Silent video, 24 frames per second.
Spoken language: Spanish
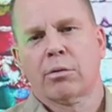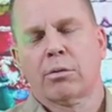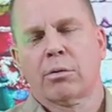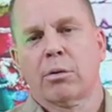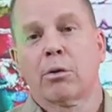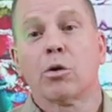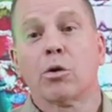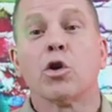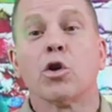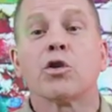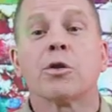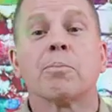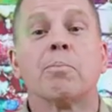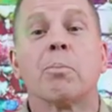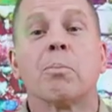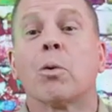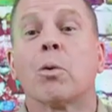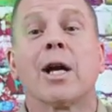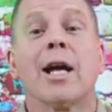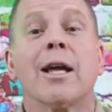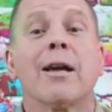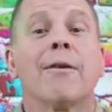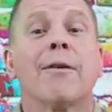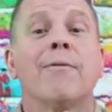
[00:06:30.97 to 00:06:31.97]
Los
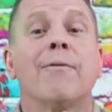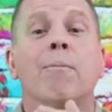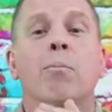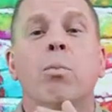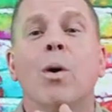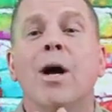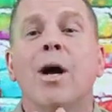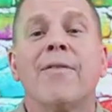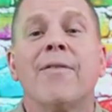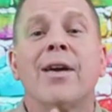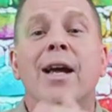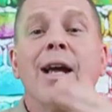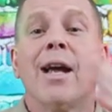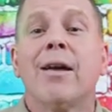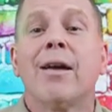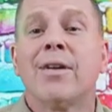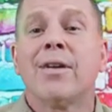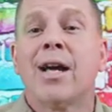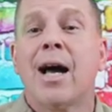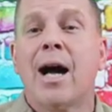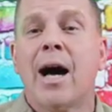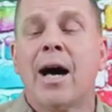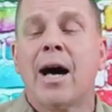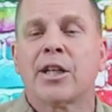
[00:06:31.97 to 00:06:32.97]
que pueden
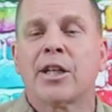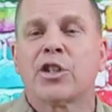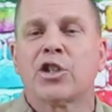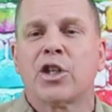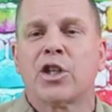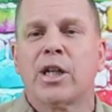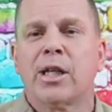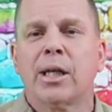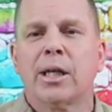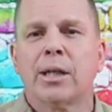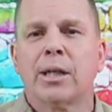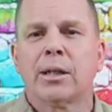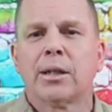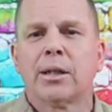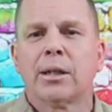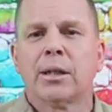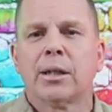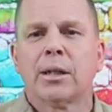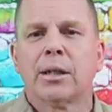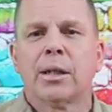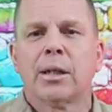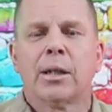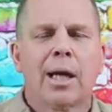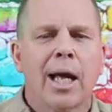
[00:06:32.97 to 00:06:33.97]
viajar de China,
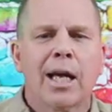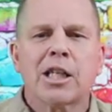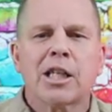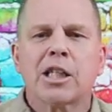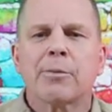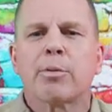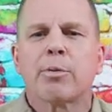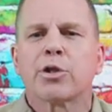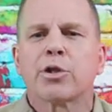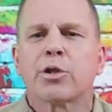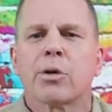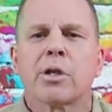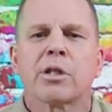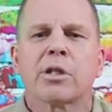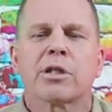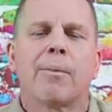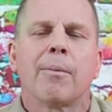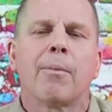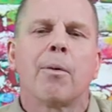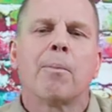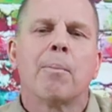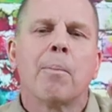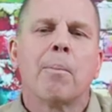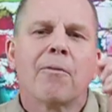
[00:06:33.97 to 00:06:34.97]
esas personas
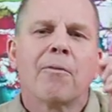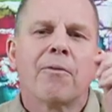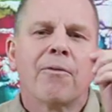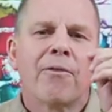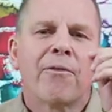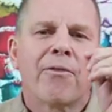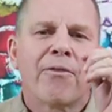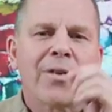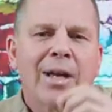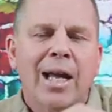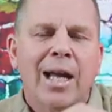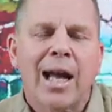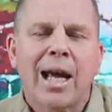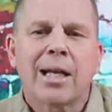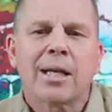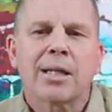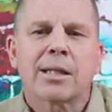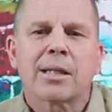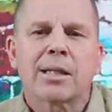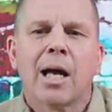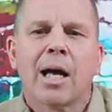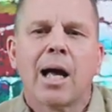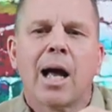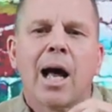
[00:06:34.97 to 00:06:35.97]
son
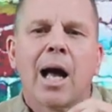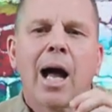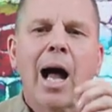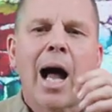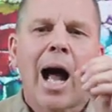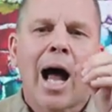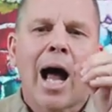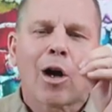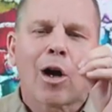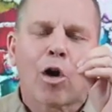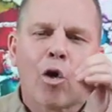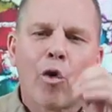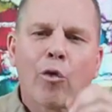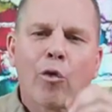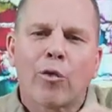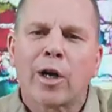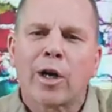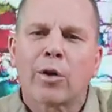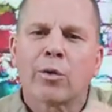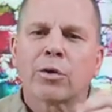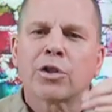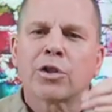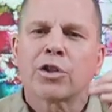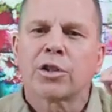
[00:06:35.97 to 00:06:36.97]
fieles al
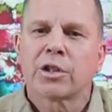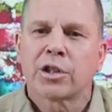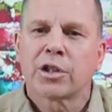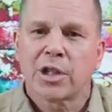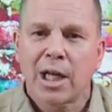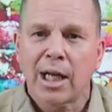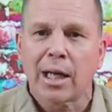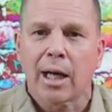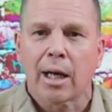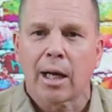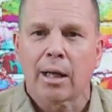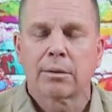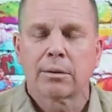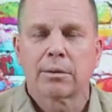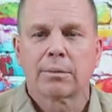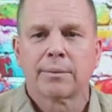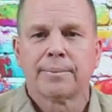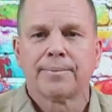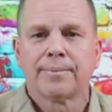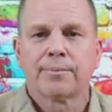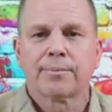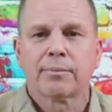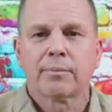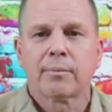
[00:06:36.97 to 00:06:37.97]
gobierno chino
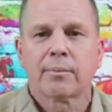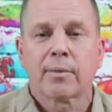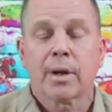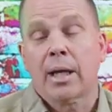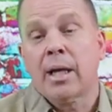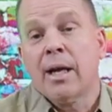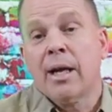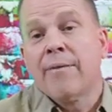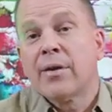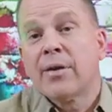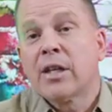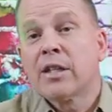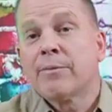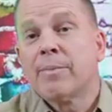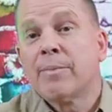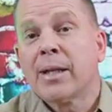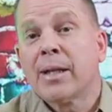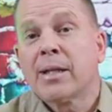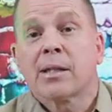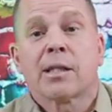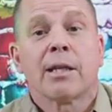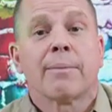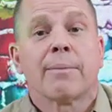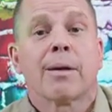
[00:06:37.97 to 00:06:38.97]
y
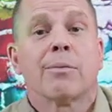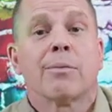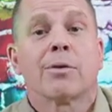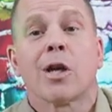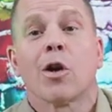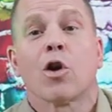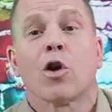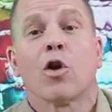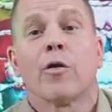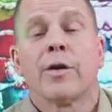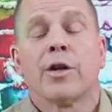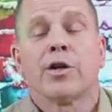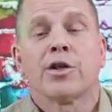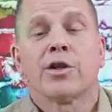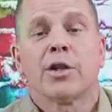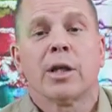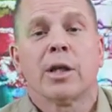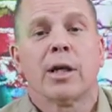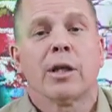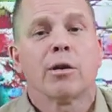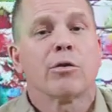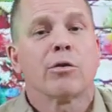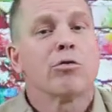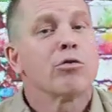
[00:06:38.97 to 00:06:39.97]
infelizmente sabemos que el gobierno en
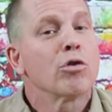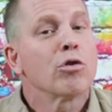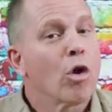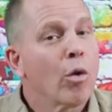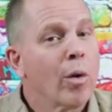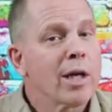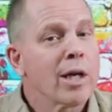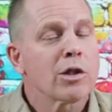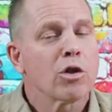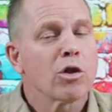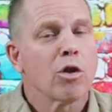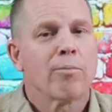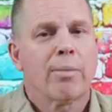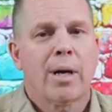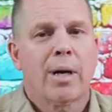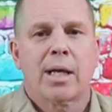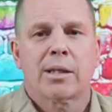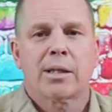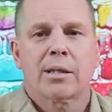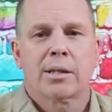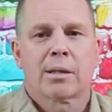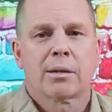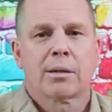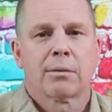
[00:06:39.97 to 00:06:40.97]
China no es lo
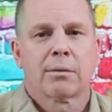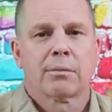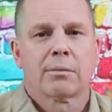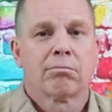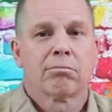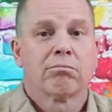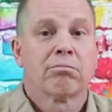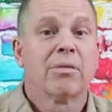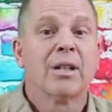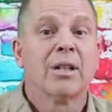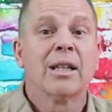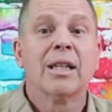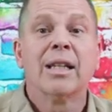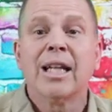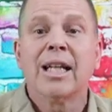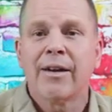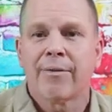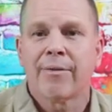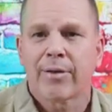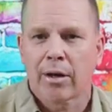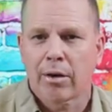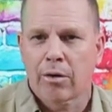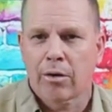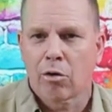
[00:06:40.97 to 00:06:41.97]
más
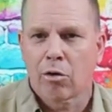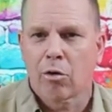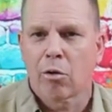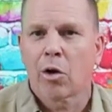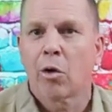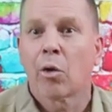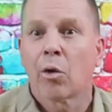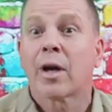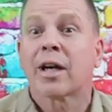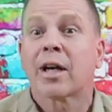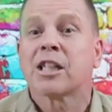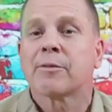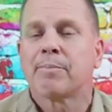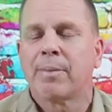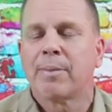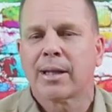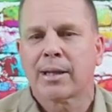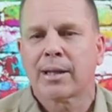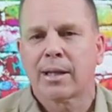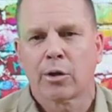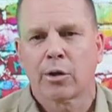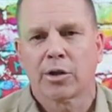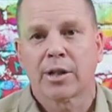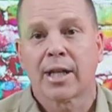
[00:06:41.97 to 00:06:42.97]
libre o,
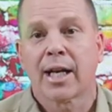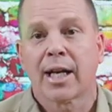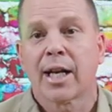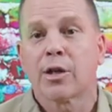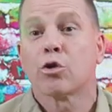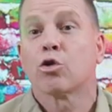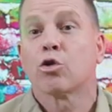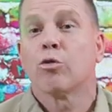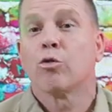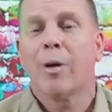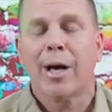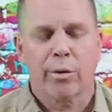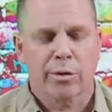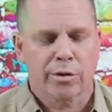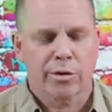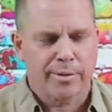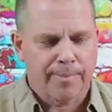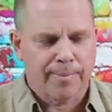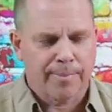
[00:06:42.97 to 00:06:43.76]
respeta los derechos humanos.